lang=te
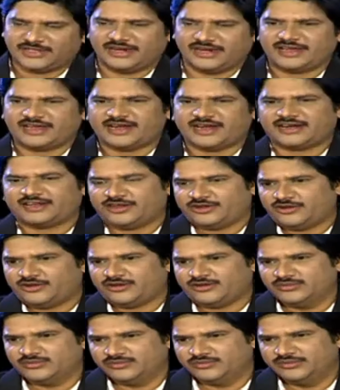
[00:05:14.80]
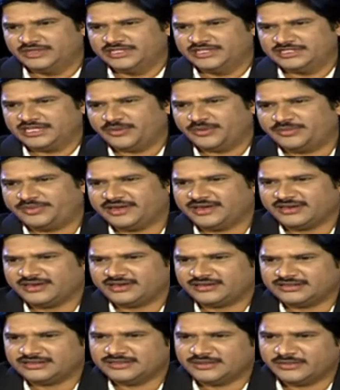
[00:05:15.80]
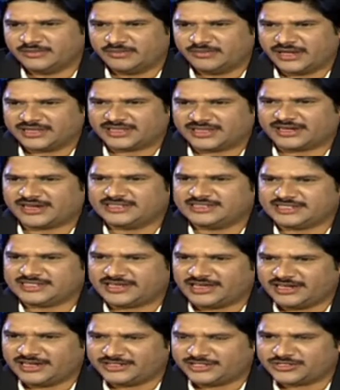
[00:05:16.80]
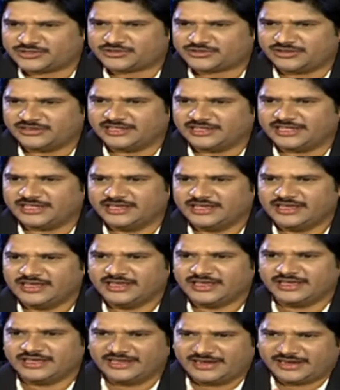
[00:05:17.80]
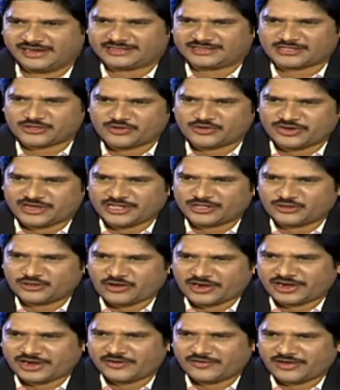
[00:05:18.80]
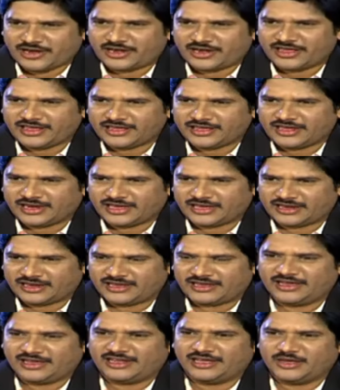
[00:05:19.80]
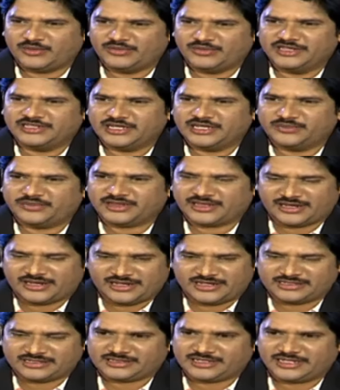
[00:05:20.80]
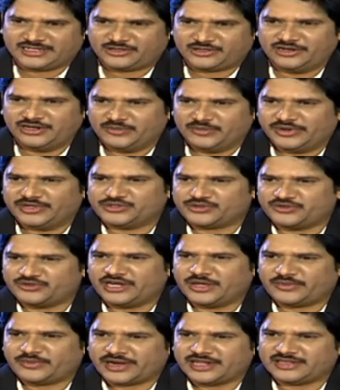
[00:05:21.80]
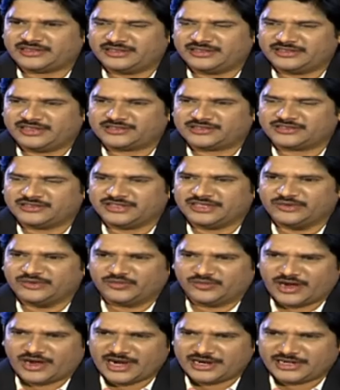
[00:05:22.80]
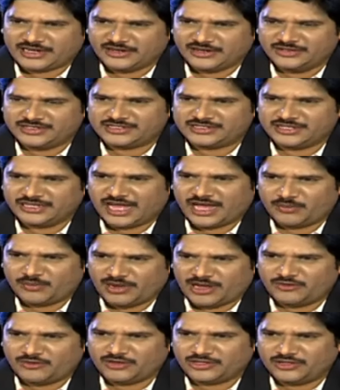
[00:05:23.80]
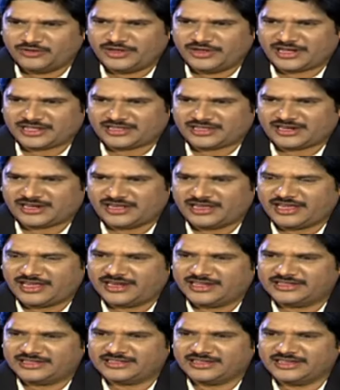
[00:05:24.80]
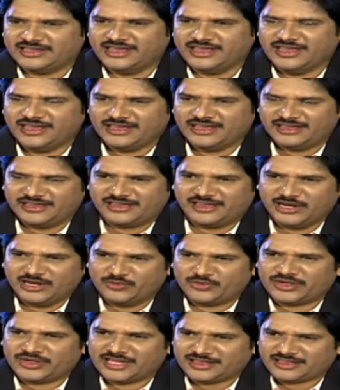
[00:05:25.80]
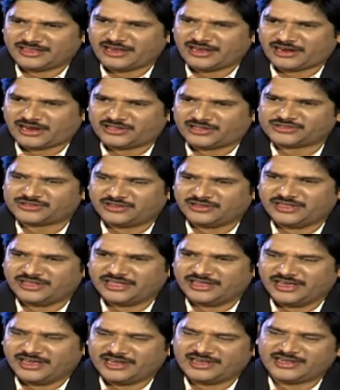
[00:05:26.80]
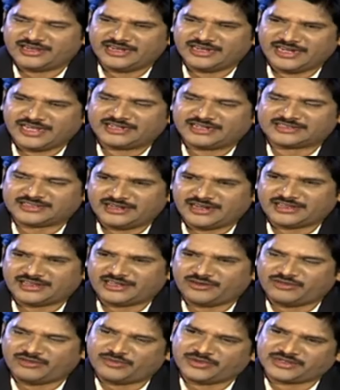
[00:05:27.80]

తెలంగాణలో బీజేపీ మత రాజకీయాలు చేస్తోంది ఈ రెచ్చగొట్టే ధోరణి వల్లనే రకరకాలుగా బీజేపీ తన శక్తుల్ని పెంచుకునే ప్రయత్నం చేస్తుంది వాటి నుంచి ఆ భావోద్వేగ తరంగాల నుంచి ఈ గెలుపు గీతాలు రాస్తోంది అని టీఆర్ఎస్ నేతలు